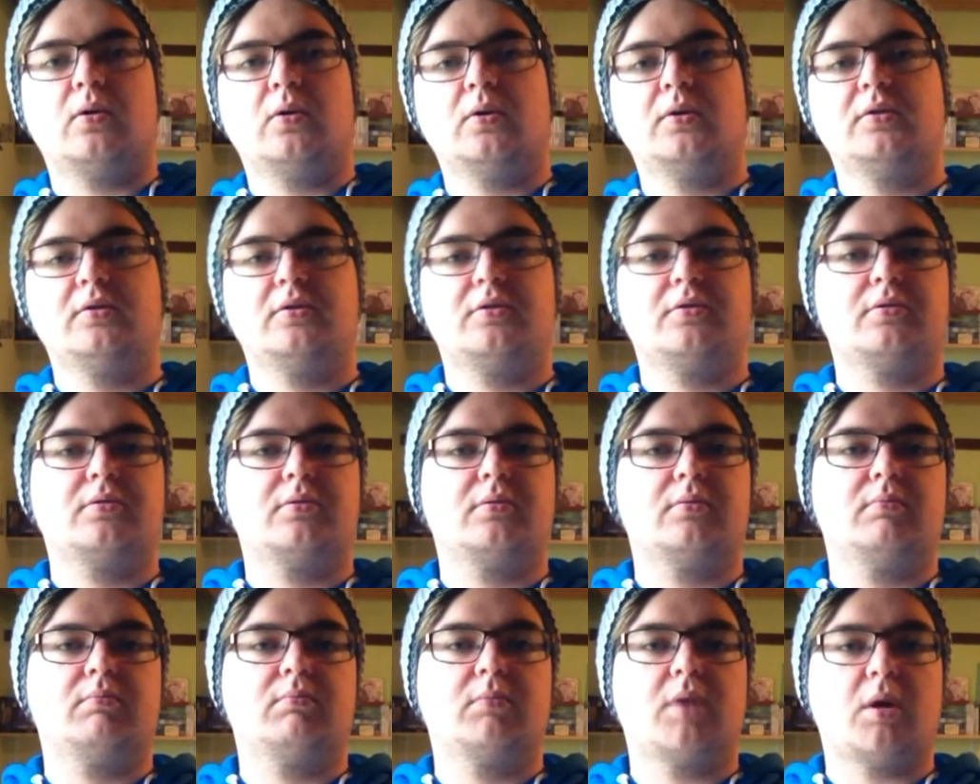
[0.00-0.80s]

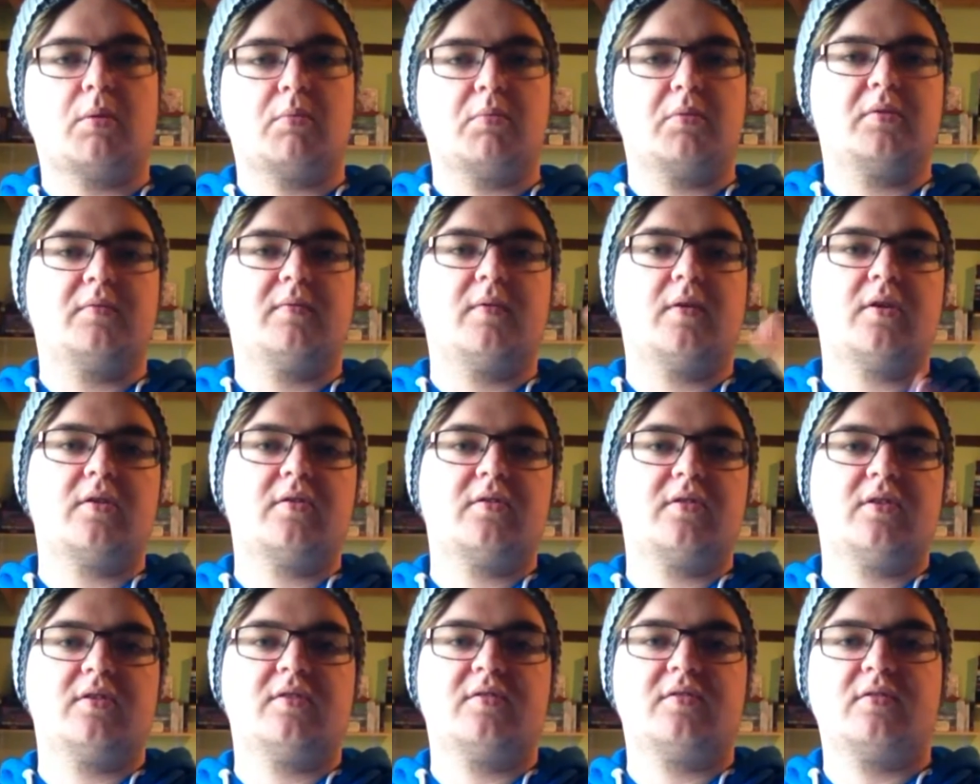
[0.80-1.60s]
Und damit
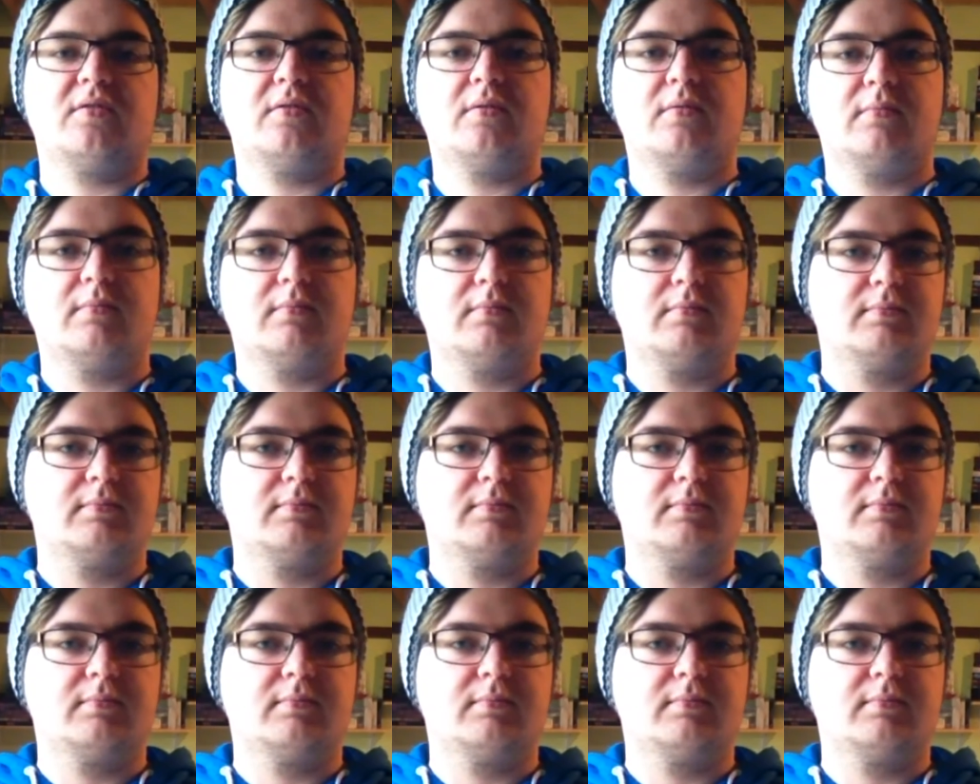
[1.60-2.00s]
war's das.